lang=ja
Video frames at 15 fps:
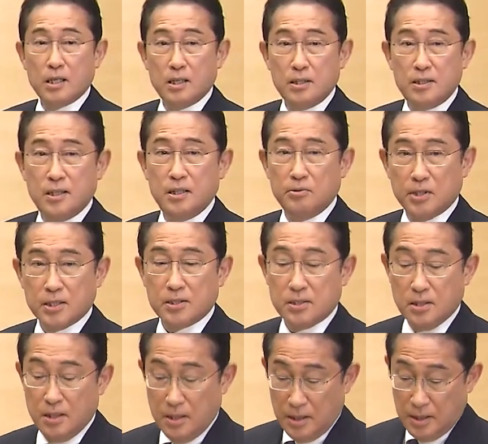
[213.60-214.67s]
えていま
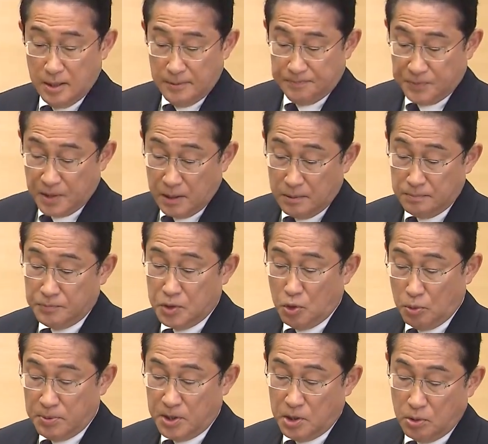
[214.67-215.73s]
す。予
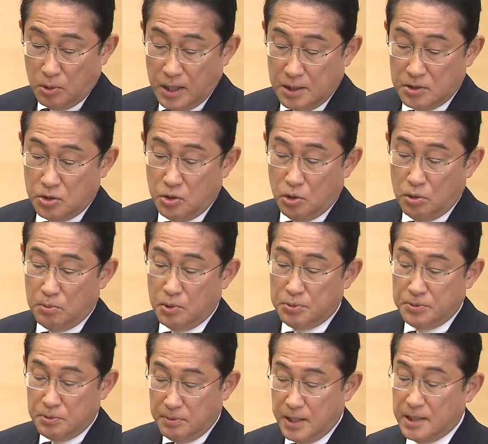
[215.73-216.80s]
備費の活用も
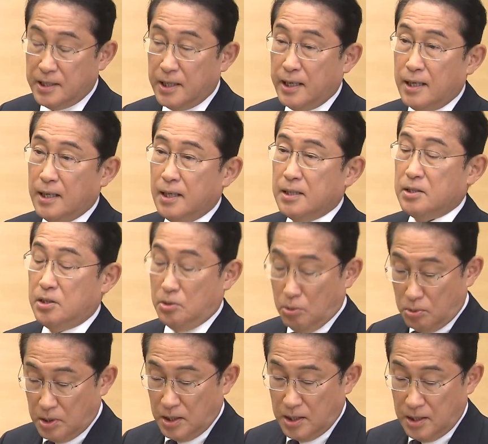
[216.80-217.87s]
含めて、機
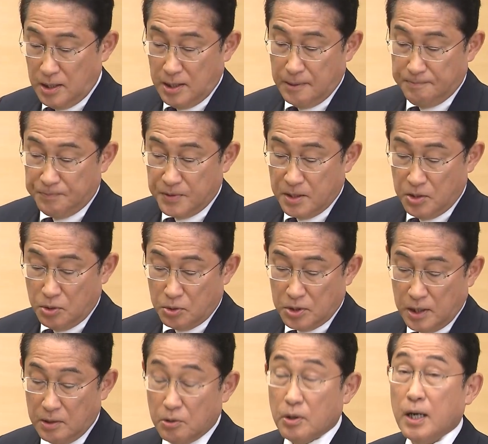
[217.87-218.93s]
動的に予
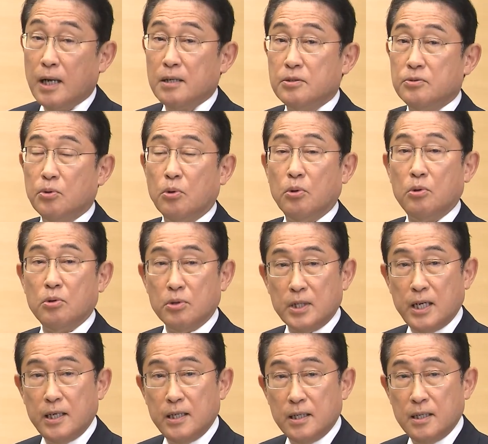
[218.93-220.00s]
算の確保を行
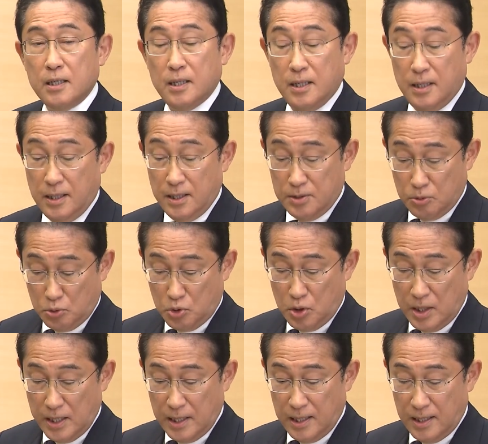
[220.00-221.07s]
い、そし
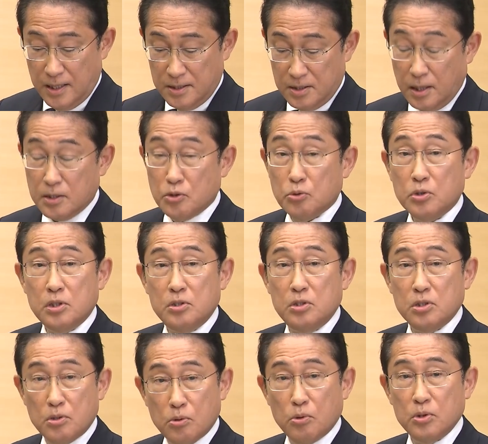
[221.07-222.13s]
て早急に
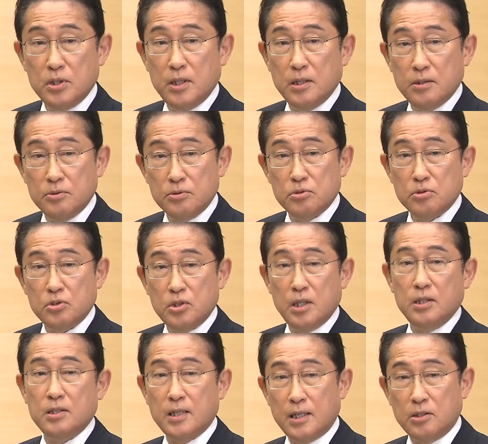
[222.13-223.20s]
実行に移して
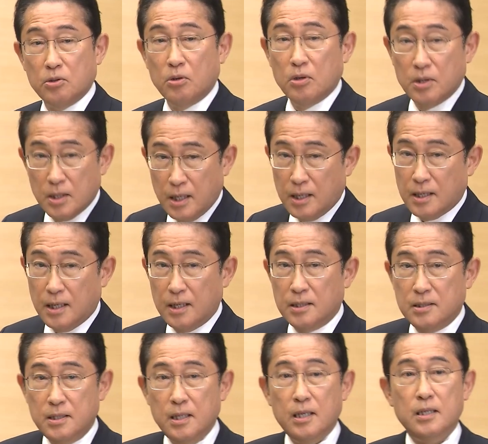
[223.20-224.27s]
いきたいと考え
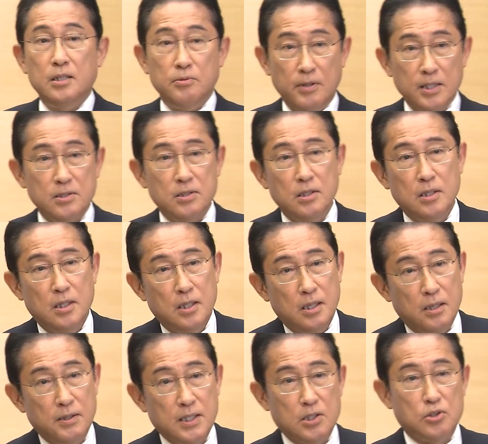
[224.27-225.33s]
ています。
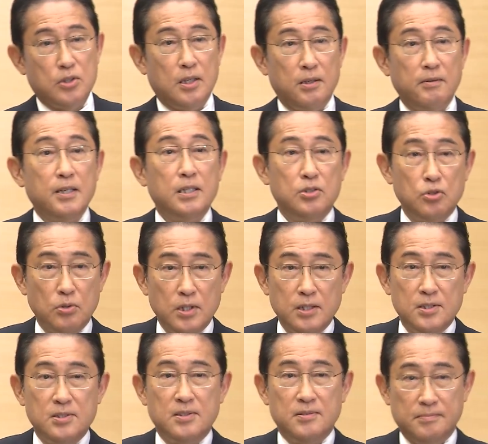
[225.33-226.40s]
私からは以上で
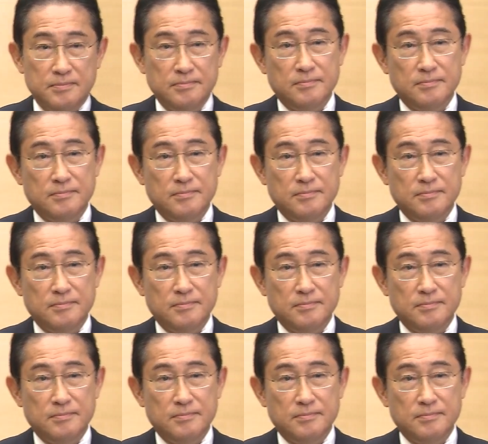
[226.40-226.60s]
す。